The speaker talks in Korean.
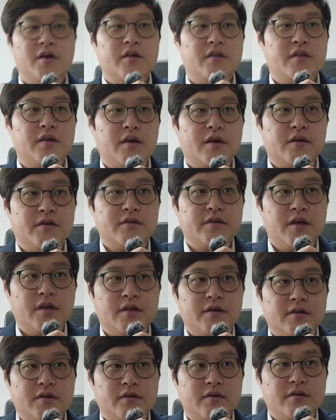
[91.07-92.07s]
이제
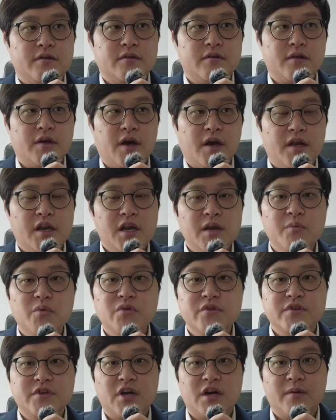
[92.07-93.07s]
그때는 이제
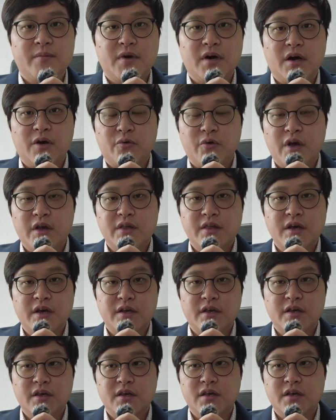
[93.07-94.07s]
일본 드라마가
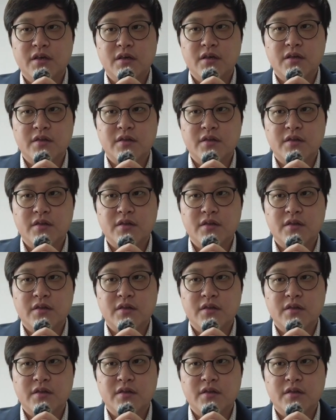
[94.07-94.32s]
굉장히